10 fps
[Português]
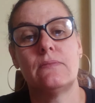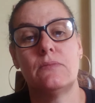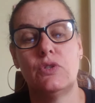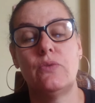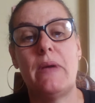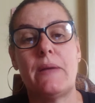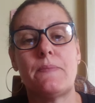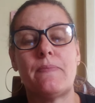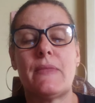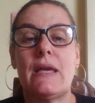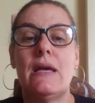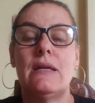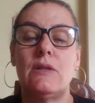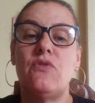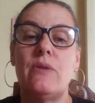Muito bem.
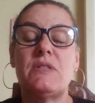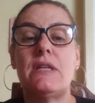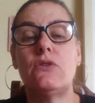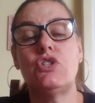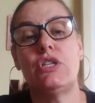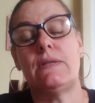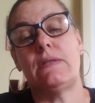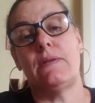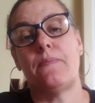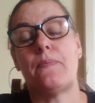Então vamos na notícia.